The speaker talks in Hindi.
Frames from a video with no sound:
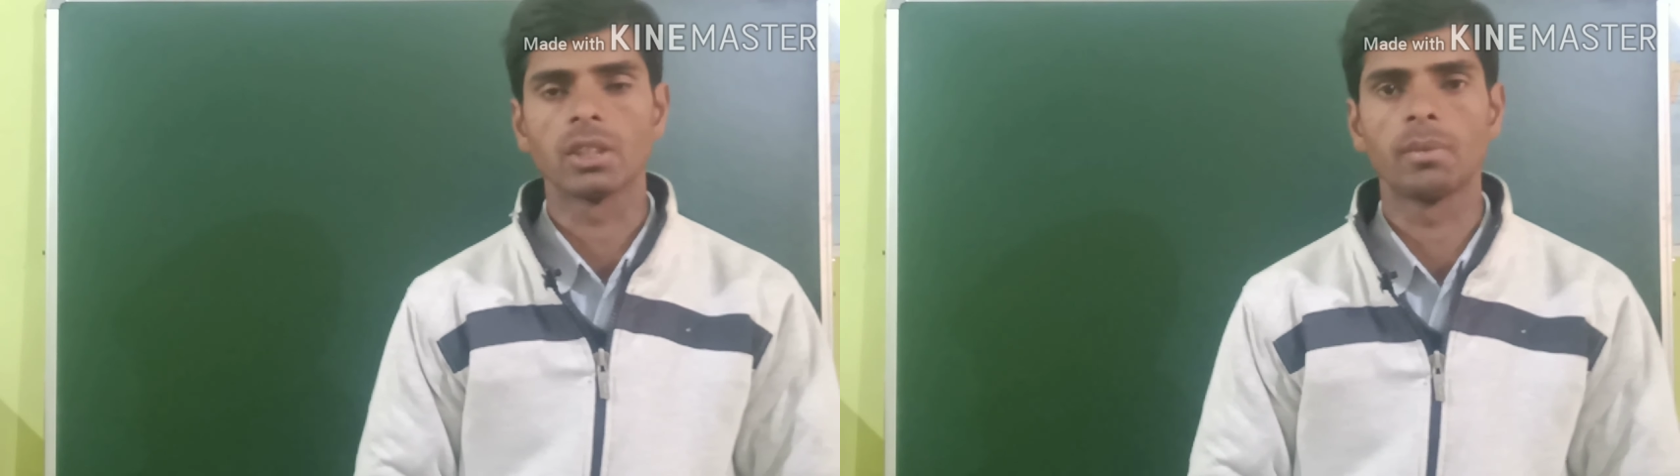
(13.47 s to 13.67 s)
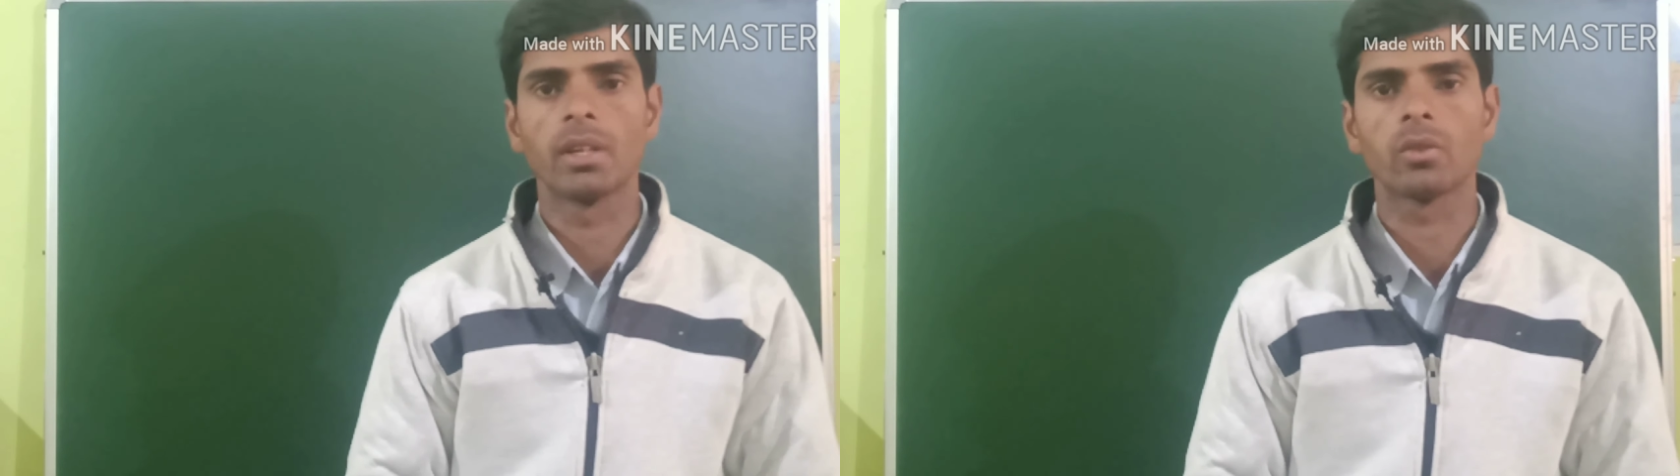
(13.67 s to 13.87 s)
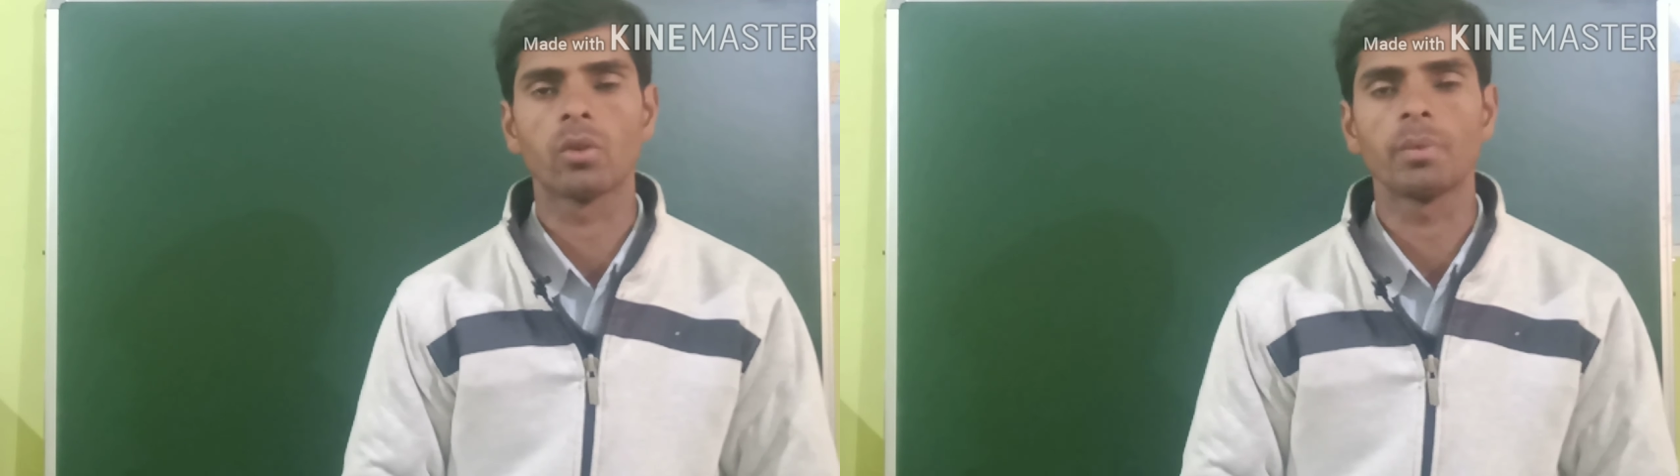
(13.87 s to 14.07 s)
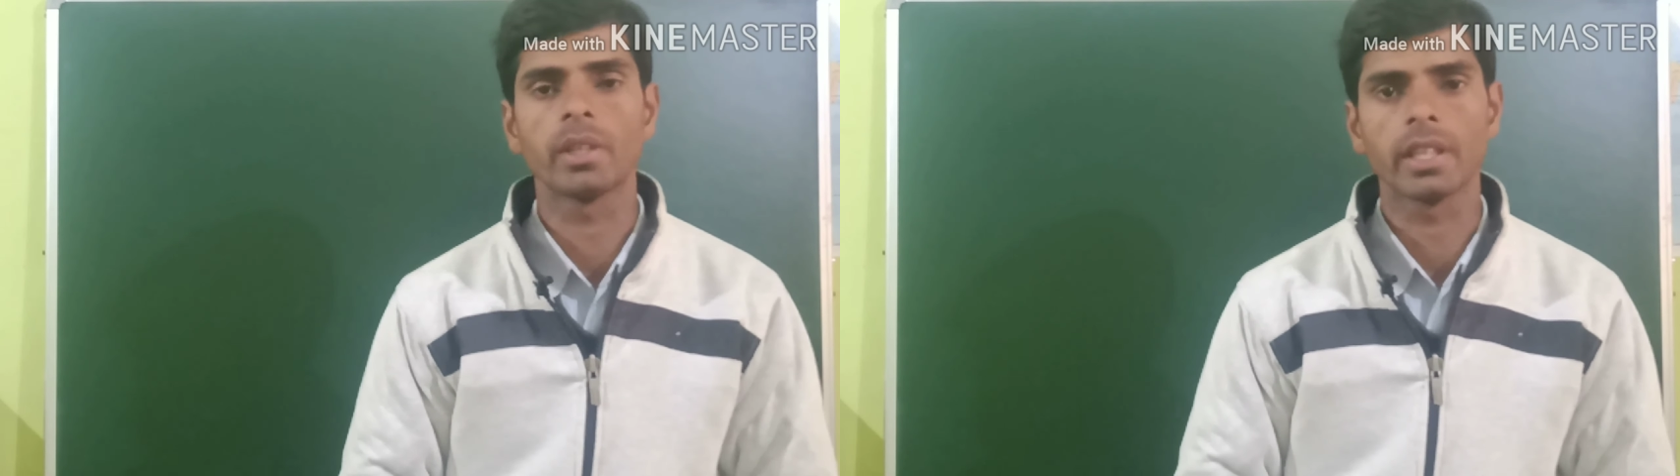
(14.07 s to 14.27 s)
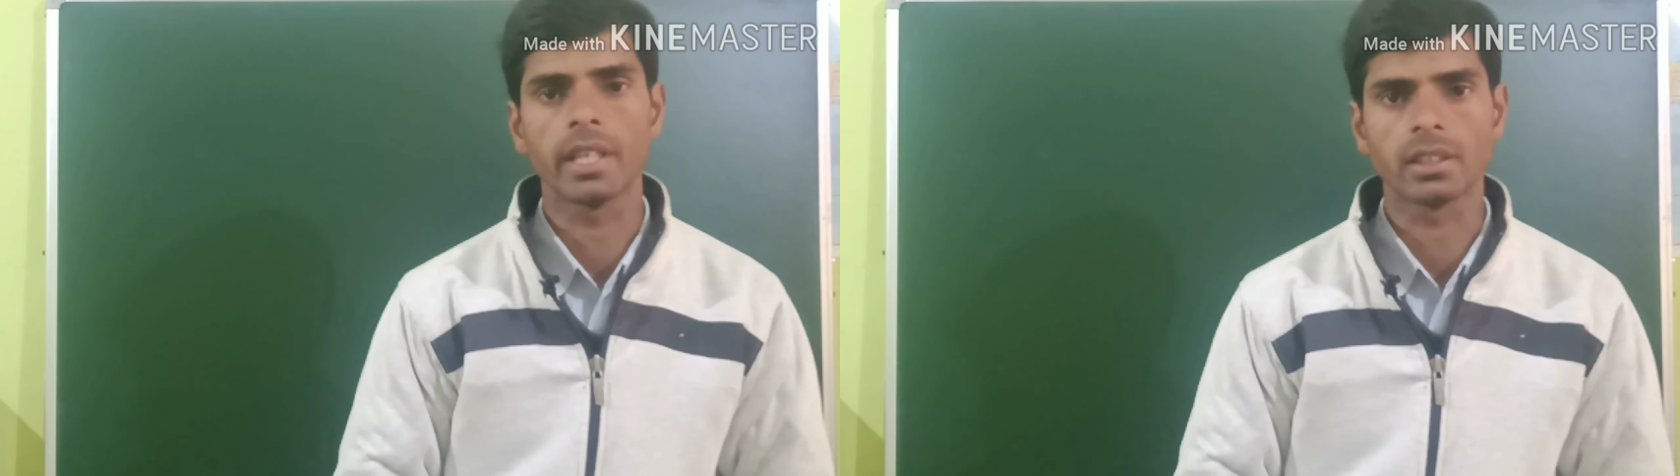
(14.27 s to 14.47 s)

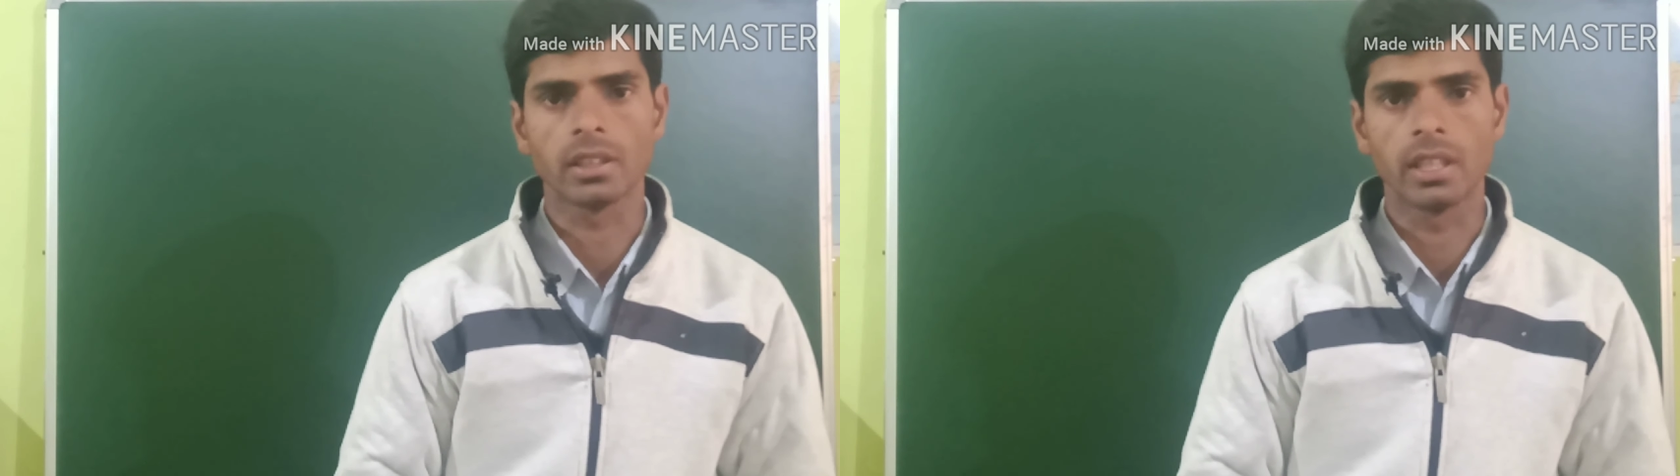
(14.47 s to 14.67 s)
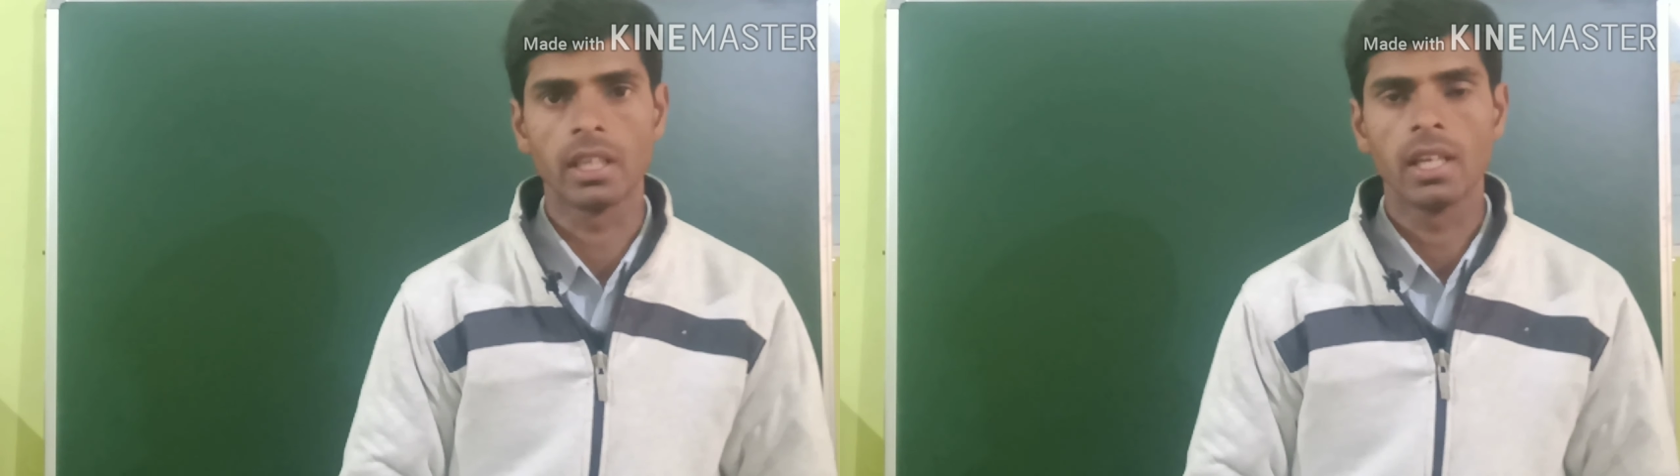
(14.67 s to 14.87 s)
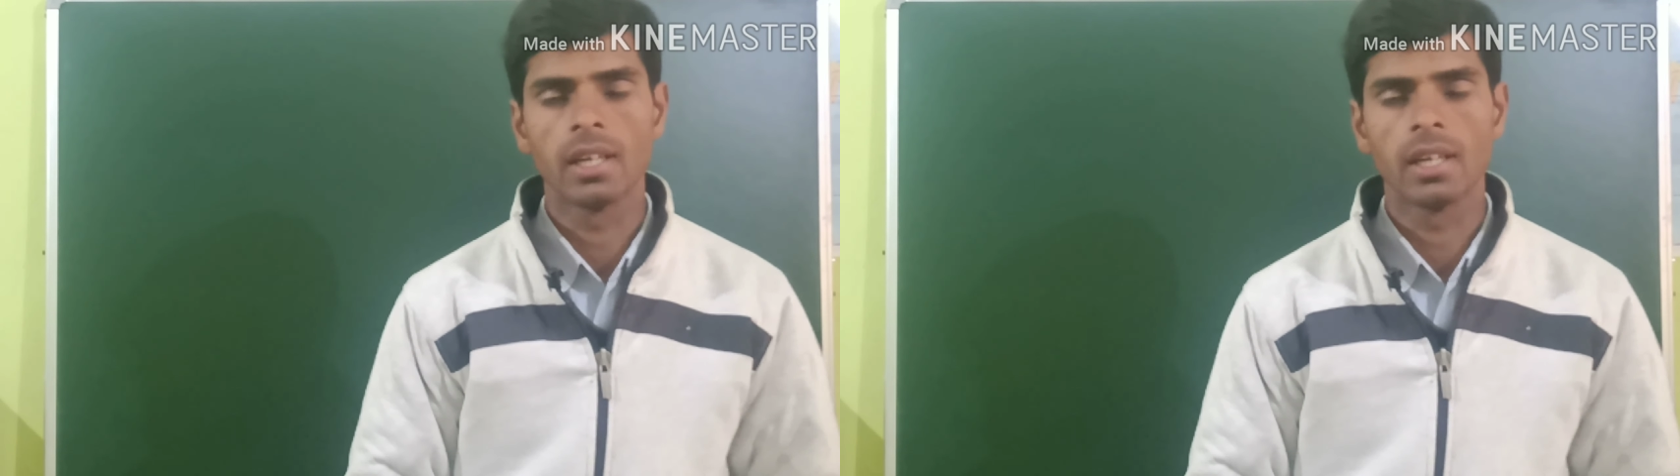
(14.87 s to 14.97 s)
सिग्माट्रोपिक रिएक्शन है